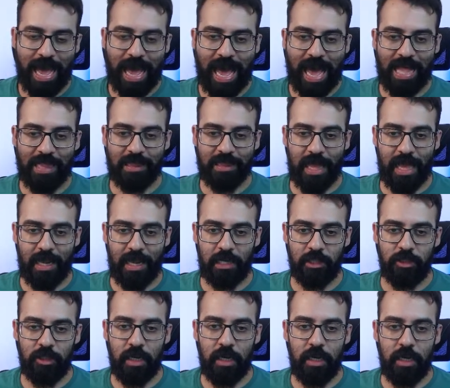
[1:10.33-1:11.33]
A tela
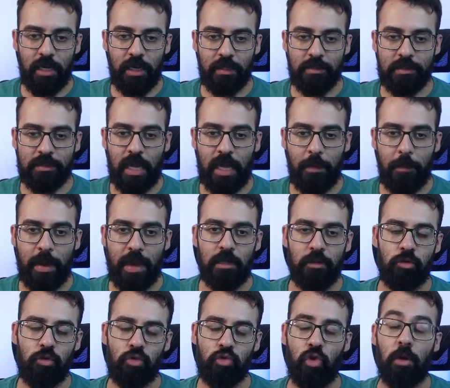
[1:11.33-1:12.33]
de
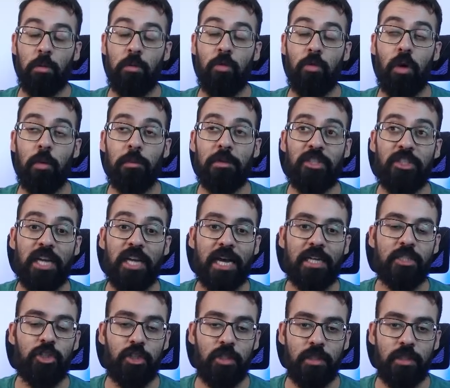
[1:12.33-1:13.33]
lançamentos, como o nome já
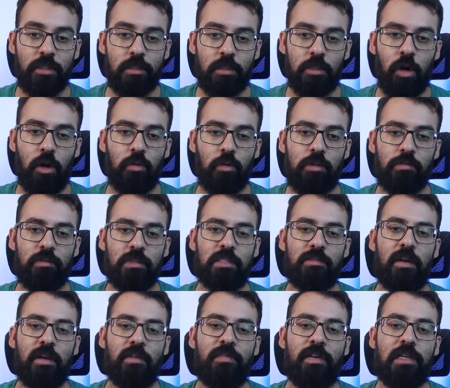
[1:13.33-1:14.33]
diz, é onde você
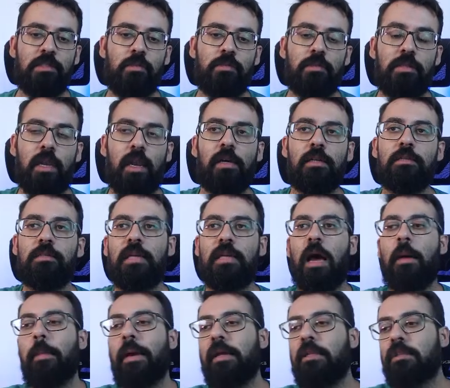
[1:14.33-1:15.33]
vai fazer os
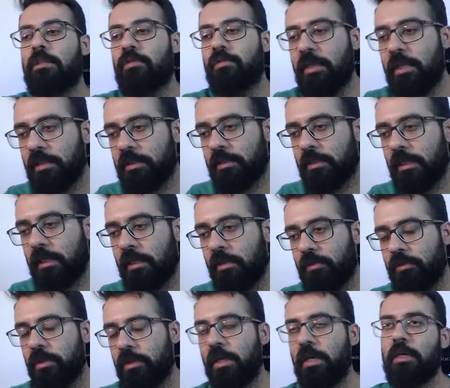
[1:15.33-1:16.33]
lançamentos
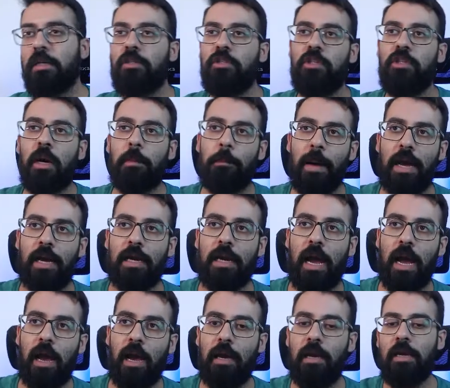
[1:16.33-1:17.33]
financeiros de
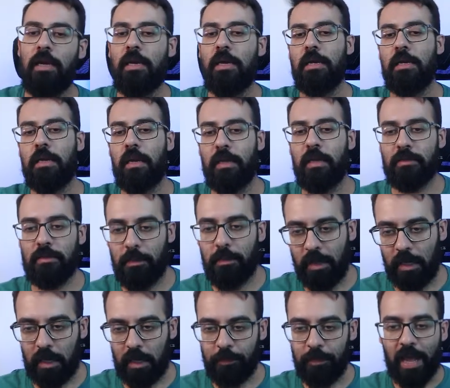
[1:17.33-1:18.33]
apagar e
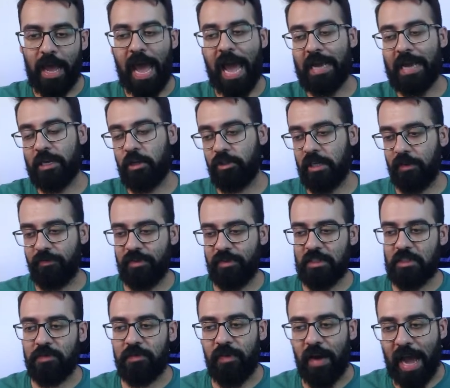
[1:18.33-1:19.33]
receber. Aqui eu já
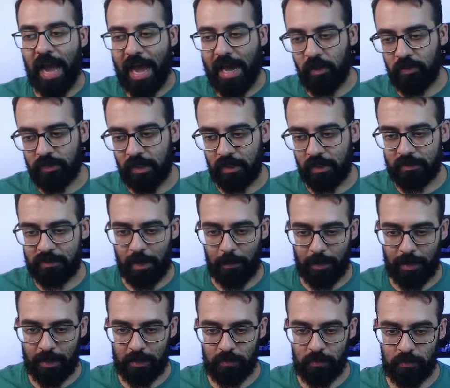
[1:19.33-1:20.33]
fiz vários
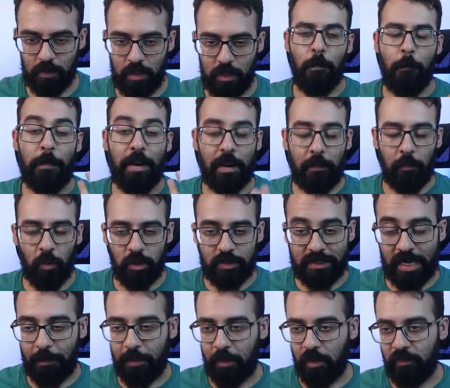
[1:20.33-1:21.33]
lançamentos, para
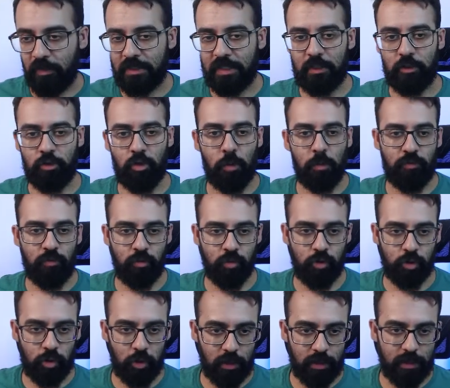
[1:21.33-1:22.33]
mostrar para vocês como
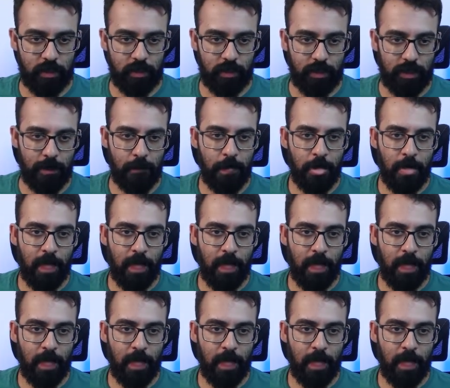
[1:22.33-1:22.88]
funciona, né?